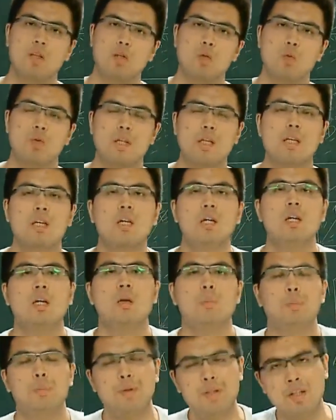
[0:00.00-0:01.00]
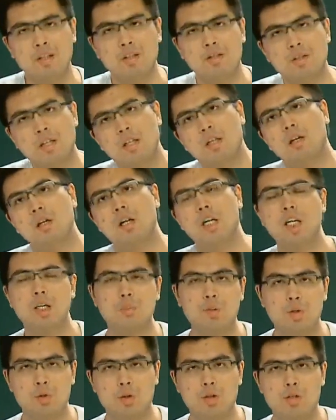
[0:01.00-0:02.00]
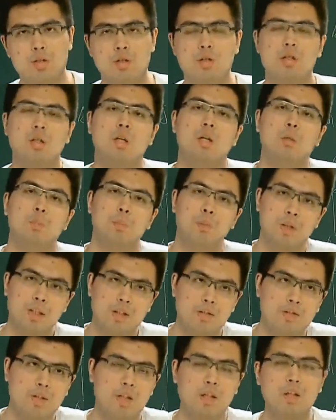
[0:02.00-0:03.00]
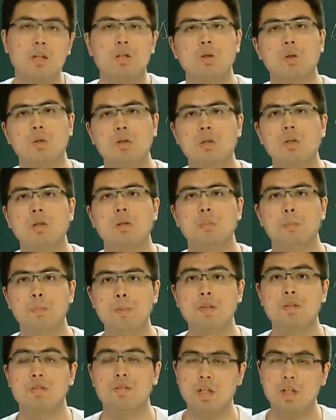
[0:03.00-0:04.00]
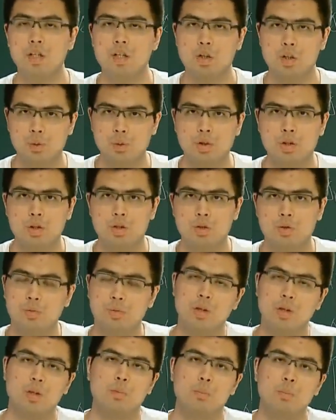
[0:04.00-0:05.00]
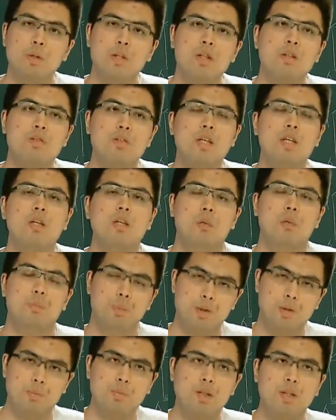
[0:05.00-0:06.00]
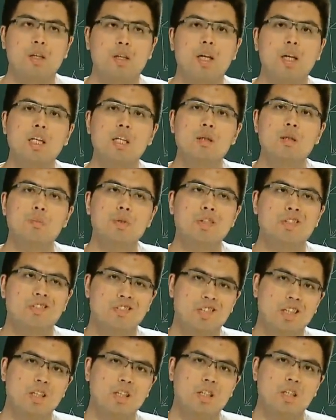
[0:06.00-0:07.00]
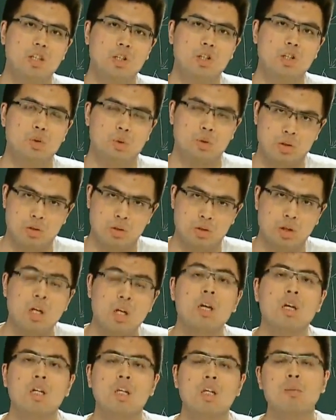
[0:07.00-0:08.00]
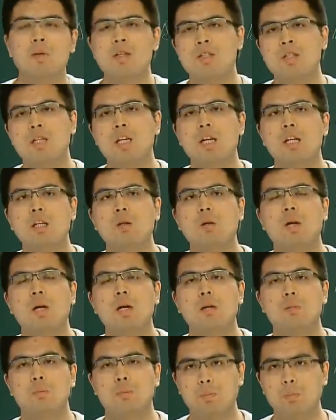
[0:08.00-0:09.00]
注意，BEC 和 AB 垂直，然后 BEC 呢又和 b c e 垂直，所以 BEC 和平面 a b c d e 垂直。那么这样的话，